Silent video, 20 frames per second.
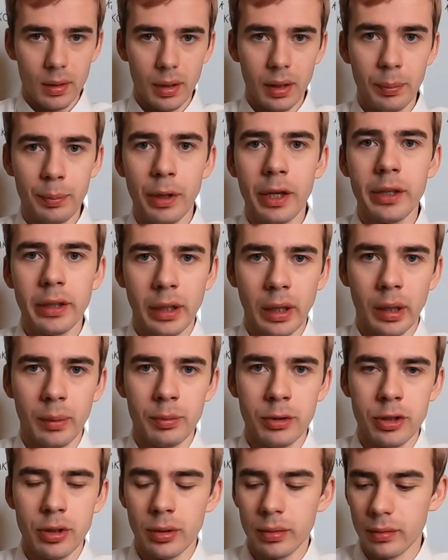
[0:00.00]
И
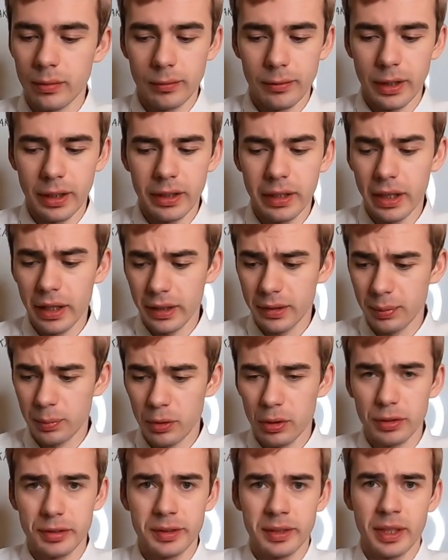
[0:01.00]
покрепче. Воняет
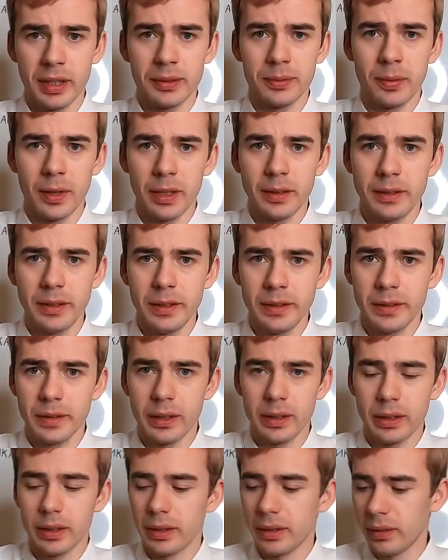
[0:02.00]
просто
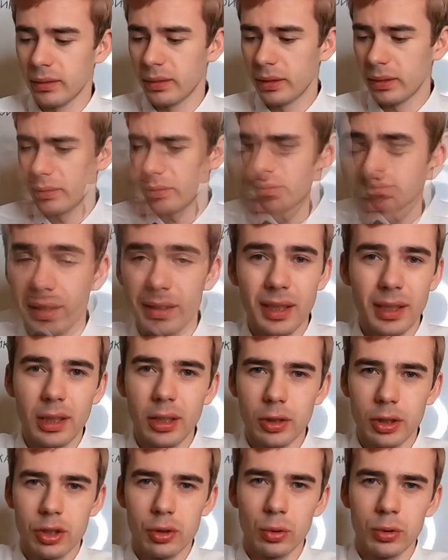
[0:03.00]
отвратительно. Я
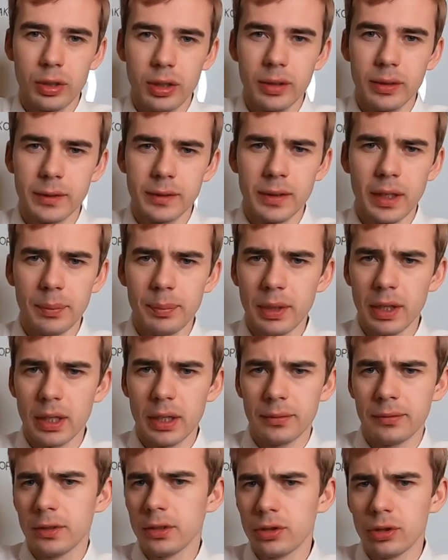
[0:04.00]
таких жутких
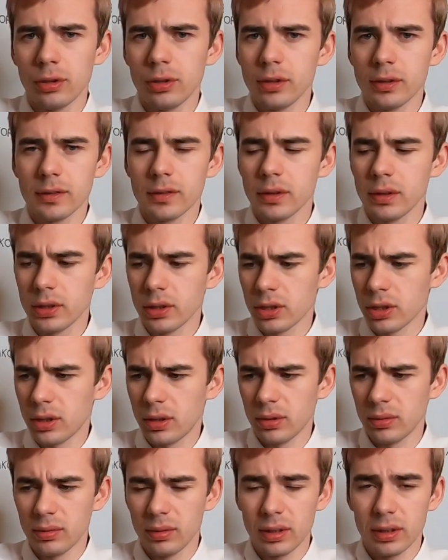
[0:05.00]
запахов еще не
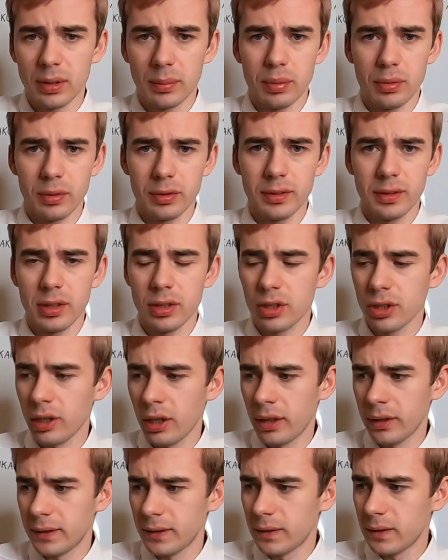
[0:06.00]
слышал, но это просто
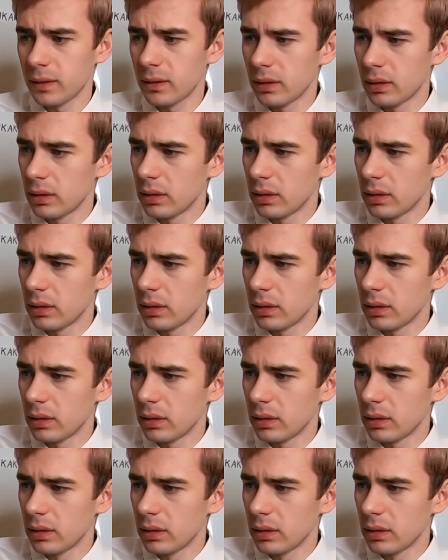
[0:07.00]
жесть.